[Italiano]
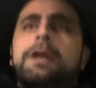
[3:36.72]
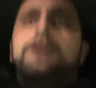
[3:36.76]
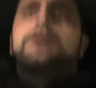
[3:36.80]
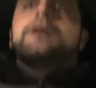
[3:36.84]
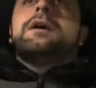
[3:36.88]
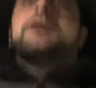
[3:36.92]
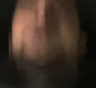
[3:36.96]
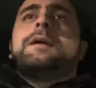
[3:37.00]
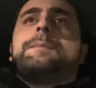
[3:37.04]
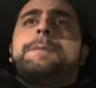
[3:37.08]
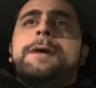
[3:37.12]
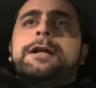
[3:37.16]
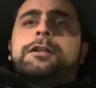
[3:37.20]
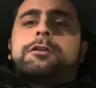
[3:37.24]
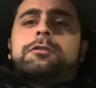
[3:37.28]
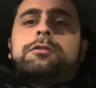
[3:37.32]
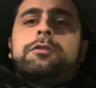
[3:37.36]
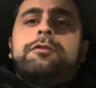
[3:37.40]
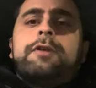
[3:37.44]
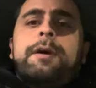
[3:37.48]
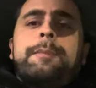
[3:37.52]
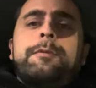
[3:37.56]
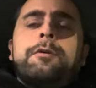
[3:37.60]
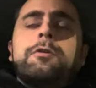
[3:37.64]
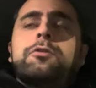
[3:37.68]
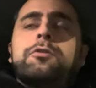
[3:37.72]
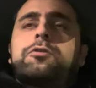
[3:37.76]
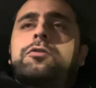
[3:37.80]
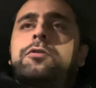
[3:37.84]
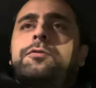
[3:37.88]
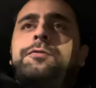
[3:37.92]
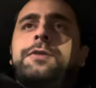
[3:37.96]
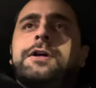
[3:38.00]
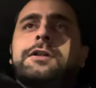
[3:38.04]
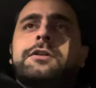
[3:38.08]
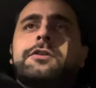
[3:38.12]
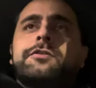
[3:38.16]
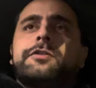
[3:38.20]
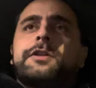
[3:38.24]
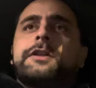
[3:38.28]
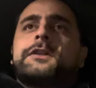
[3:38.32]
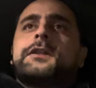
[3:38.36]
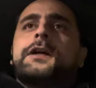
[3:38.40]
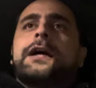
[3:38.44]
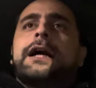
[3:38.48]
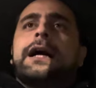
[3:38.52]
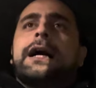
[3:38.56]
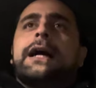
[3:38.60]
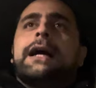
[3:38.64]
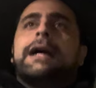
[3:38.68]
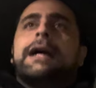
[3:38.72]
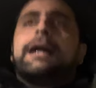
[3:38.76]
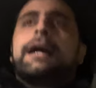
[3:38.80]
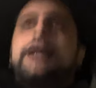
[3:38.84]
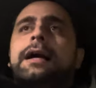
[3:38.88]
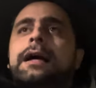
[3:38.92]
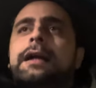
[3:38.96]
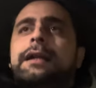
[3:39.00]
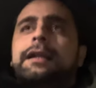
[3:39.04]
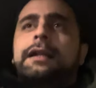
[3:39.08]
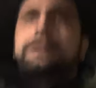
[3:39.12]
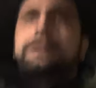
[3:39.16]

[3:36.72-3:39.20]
Ripeto, dove abbiamo sofferto è stata la